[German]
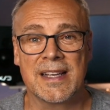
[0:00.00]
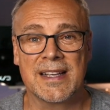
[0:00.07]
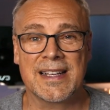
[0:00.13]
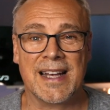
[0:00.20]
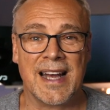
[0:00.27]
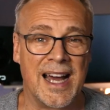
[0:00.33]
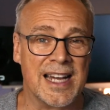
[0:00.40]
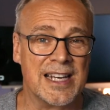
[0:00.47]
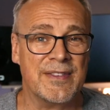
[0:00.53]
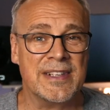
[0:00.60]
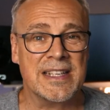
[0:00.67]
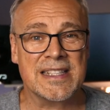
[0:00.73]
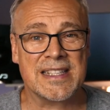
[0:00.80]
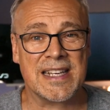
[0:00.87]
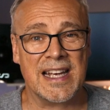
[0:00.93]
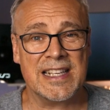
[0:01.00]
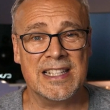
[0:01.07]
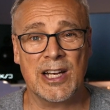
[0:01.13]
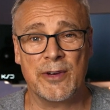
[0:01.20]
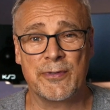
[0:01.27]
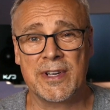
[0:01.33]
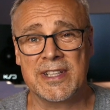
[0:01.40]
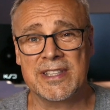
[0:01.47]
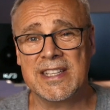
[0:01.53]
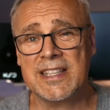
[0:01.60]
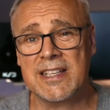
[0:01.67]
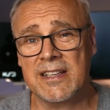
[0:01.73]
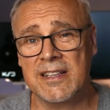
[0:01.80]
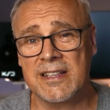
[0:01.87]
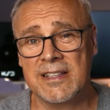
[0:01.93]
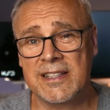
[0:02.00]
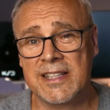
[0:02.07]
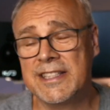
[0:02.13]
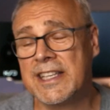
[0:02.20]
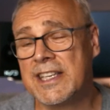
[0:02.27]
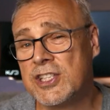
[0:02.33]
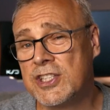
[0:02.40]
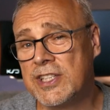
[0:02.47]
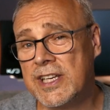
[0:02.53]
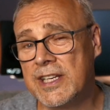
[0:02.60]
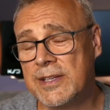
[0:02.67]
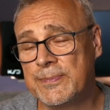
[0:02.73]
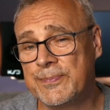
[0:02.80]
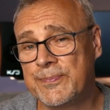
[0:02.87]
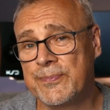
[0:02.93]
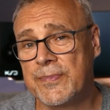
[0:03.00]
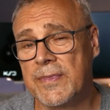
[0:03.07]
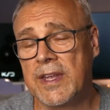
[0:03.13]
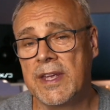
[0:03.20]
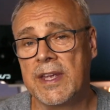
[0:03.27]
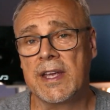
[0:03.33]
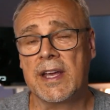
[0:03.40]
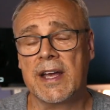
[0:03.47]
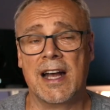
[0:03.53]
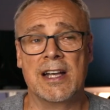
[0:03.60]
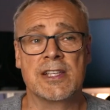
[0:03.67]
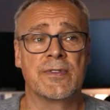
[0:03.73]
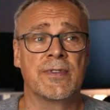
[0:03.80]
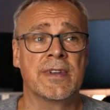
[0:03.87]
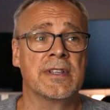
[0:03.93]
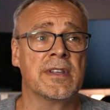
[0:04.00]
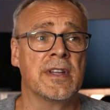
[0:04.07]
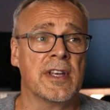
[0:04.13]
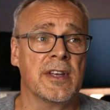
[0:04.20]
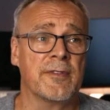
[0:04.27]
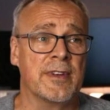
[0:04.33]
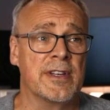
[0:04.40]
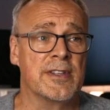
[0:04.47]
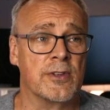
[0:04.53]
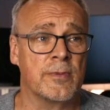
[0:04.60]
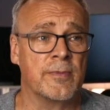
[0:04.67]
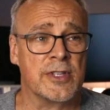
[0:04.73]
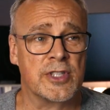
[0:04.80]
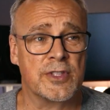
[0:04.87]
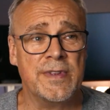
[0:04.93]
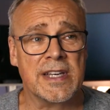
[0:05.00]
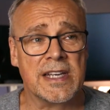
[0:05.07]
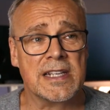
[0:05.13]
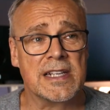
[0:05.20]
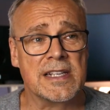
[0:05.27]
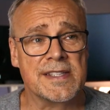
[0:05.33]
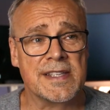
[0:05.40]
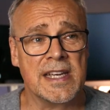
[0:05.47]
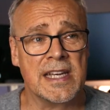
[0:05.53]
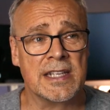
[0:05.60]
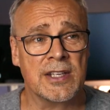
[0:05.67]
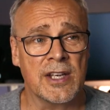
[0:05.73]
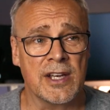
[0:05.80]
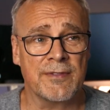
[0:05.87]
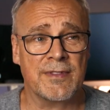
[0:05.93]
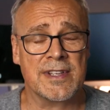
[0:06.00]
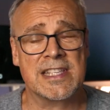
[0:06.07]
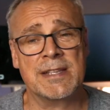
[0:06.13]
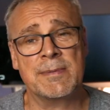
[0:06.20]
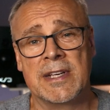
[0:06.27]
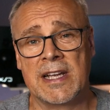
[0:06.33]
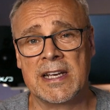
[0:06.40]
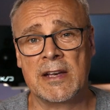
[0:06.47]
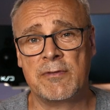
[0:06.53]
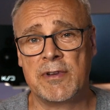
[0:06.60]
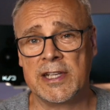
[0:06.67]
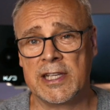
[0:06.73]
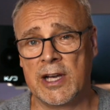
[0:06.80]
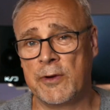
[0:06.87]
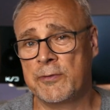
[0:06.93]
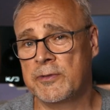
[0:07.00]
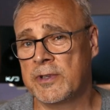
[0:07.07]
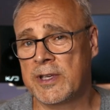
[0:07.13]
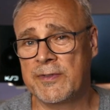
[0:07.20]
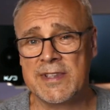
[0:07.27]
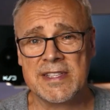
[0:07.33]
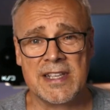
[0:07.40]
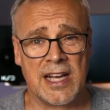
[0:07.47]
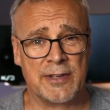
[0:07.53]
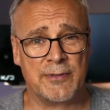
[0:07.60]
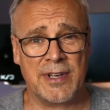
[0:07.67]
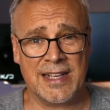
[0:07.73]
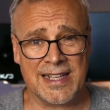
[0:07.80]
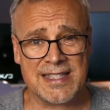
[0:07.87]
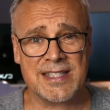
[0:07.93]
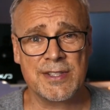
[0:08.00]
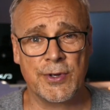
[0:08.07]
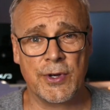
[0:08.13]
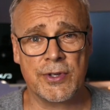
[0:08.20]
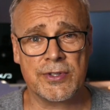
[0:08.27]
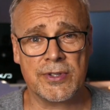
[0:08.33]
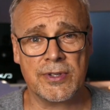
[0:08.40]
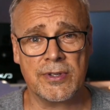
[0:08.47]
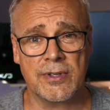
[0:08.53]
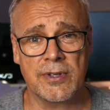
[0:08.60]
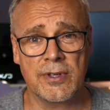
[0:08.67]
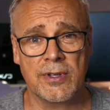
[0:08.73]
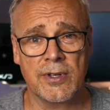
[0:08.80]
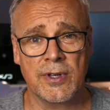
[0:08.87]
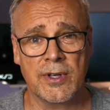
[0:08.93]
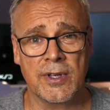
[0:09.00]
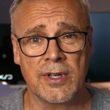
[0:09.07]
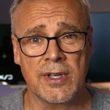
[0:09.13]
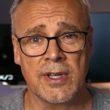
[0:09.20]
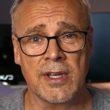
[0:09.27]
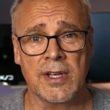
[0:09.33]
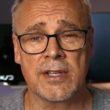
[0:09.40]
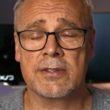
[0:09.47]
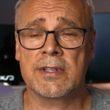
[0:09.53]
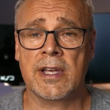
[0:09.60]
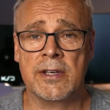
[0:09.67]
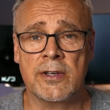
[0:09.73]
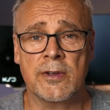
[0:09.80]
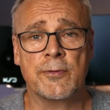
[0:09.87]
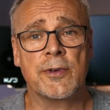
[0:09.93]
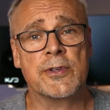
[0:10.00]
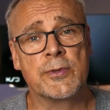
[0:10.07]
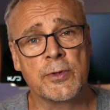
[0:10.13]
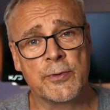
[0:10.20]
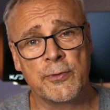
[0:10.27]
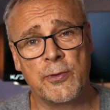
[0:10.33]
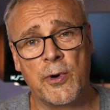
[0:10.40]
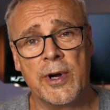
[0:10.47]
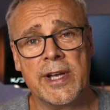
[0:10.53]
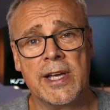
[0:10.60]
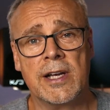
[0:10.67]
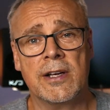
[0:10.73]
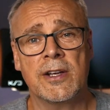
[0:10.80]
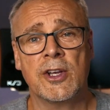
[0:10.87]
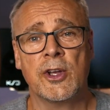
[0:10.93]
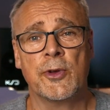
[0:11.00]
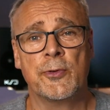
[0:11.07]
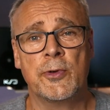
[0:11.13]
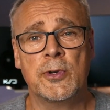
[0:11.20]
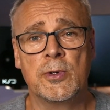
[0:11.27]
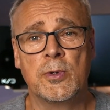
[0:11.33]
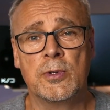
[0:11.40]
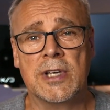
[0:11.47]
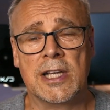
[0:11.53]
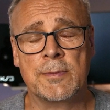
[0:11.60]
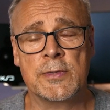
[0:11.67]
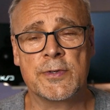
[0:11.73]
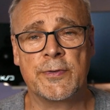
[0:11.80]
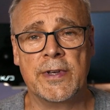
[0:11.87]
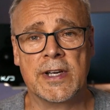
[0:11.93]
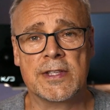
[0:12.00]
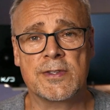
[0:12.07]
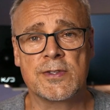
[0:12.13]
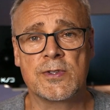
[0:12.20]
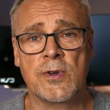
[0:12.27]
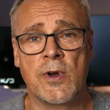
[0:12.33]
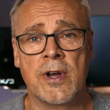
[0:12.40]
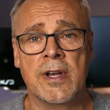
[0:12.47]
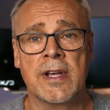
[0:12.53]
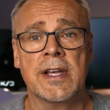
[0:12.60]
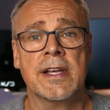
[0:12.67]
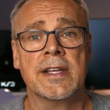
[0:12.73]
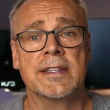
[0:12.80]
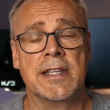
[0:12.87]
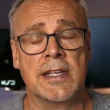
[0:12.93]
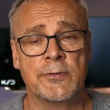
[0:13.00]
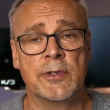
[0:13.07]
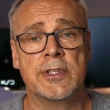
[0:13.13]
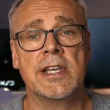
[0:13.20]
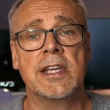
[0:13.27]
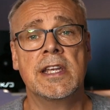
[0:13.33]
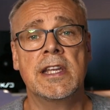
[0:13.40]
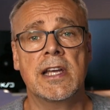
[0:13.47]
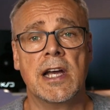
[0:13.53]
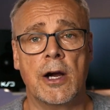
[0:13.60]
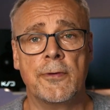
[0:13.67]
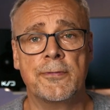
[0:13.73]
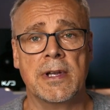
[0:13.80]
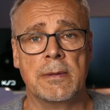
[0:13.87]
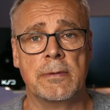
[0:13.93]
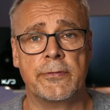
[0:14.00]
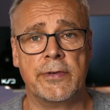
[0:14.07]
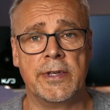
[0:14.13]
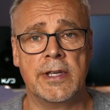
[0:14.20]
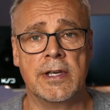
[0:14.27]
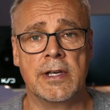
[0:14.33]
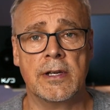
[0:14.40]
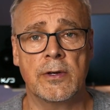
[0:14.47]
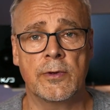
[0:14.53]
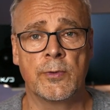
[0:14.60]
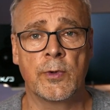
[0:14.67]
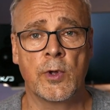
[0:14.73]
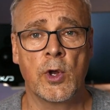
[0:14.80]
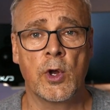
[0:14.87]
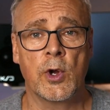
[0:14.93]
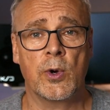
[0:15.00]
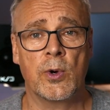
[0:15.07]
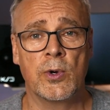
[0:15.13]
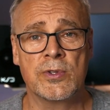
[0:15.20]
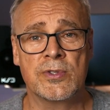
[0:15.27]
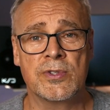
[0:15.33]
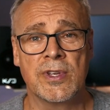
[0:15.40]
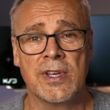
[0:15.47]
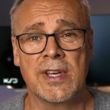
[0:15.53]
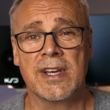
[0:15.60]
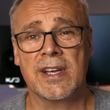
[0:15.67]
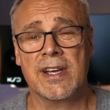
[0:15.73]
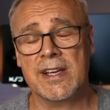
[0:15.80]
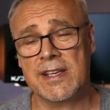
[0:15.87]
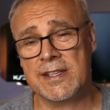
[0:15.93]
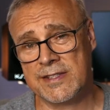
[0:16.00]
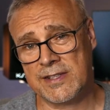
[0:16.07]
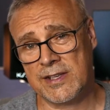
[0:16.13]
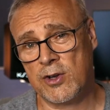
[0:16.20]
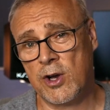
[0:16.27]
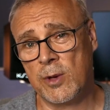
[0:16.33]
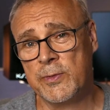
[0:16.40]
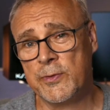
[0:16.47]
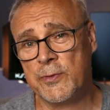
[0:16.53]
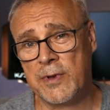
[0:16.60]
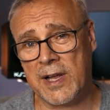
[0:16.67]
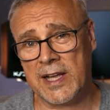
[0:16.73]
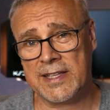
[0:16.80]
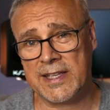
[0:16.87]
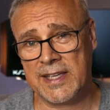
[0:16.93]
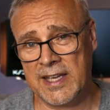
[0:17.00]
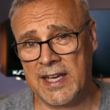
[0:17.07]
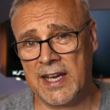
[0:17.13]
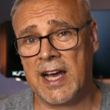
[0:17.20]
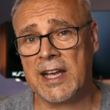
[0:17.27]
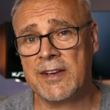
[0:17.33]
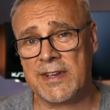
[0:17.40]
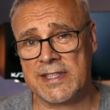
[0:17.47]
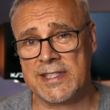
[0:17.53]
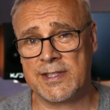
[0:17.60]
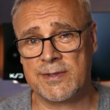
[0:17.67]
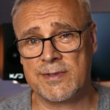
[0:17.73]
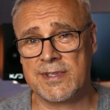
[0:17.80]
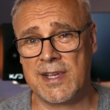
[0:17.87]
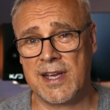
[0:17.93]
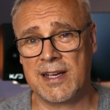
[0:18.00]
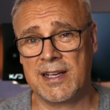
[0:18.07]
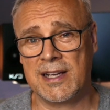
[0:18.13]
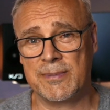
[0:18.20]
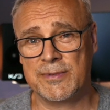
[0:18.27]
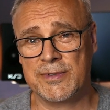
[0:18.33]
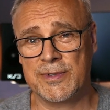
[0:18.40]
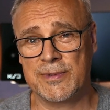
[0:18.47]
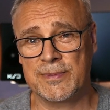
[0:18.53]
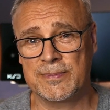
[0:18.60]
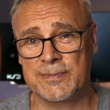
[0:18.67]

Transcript: Gerade wenn die Zeichen auf Kritik, äh, Kritik stehen, also wenn, wenn es um was Schwierigeres geht, was anderen vielleicht auf eine gewisse Art verletzen könnte, dann versucht vorher für eine gute Atmosphäre zu sorgen, dann wird derjenige aufnahmefähiger und es kommt vielleicht eher an, was ihr zu sagen habt.